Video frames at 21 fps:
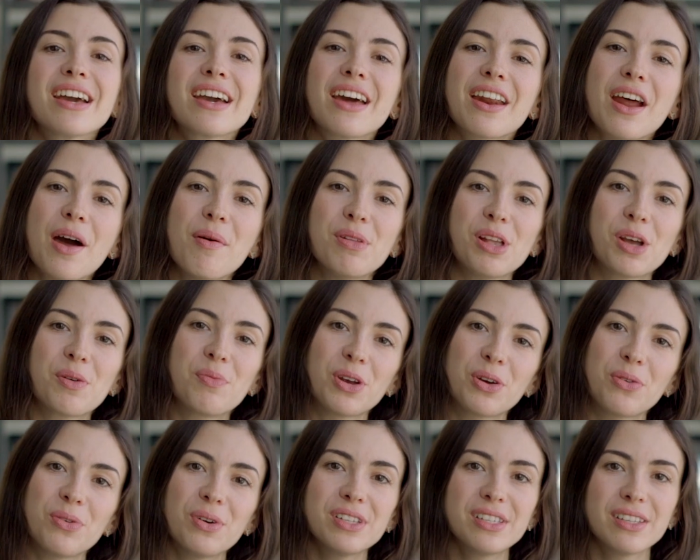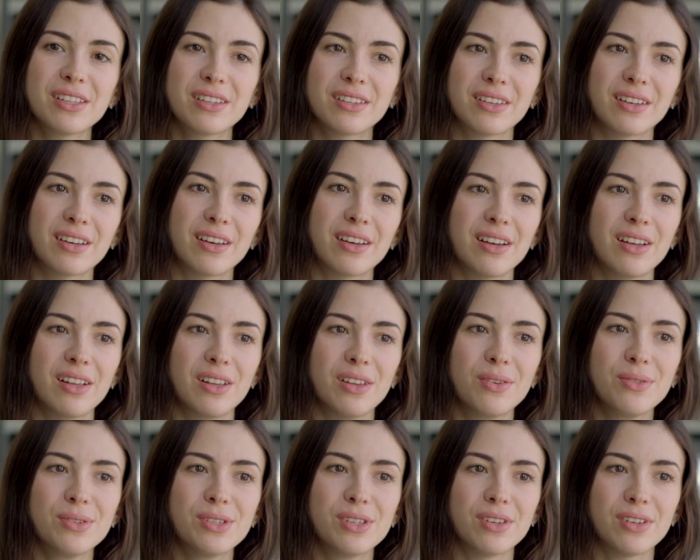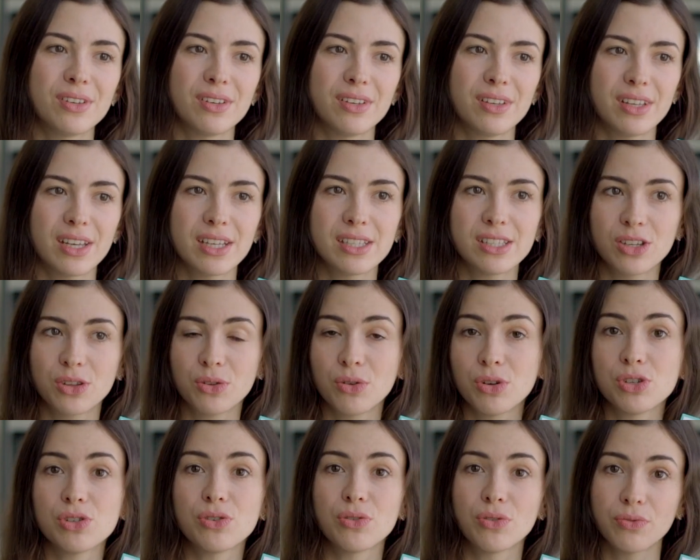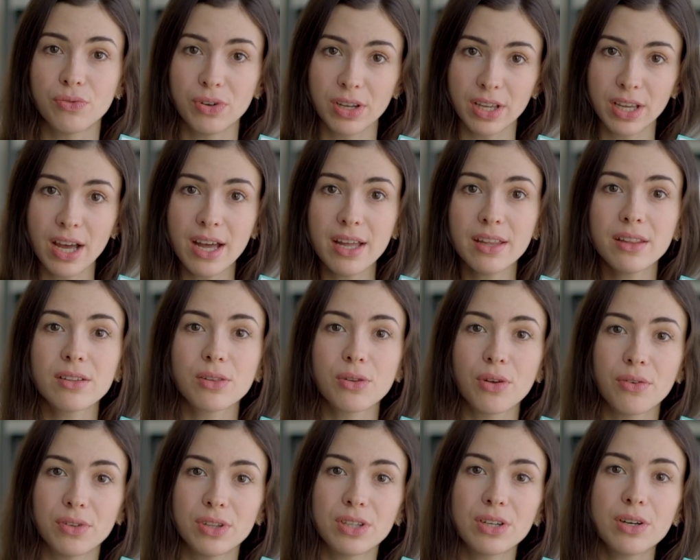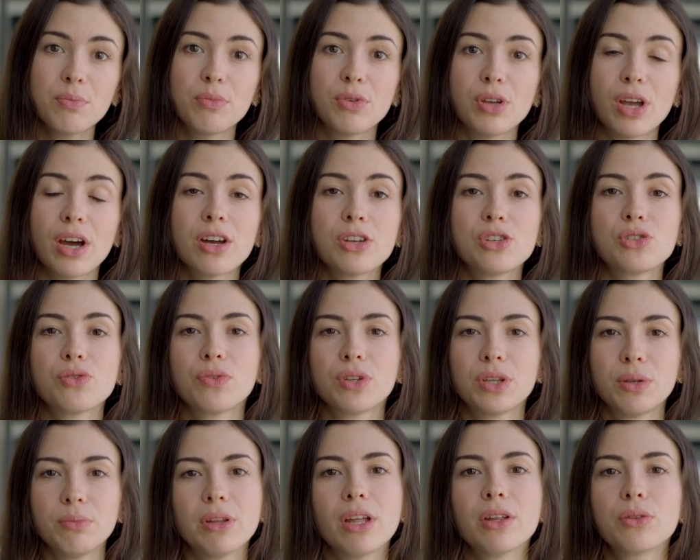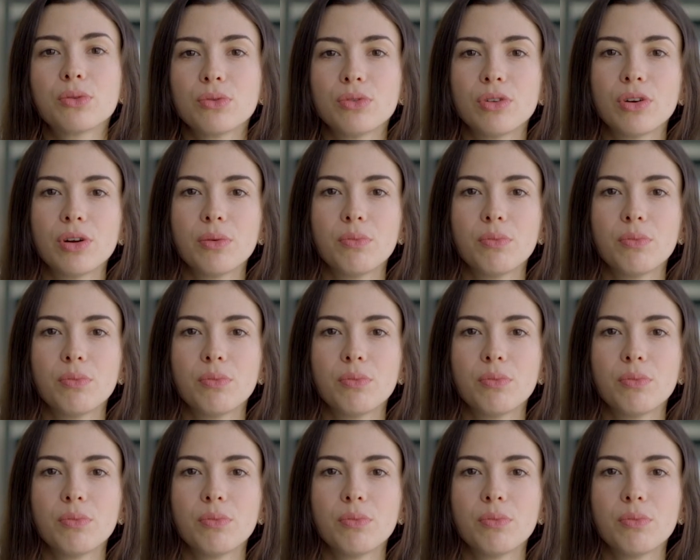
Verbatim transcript: кораблик приходит, э, люди ездят ночью в океан, ловят рыбу. Я хочу вот именно оттуда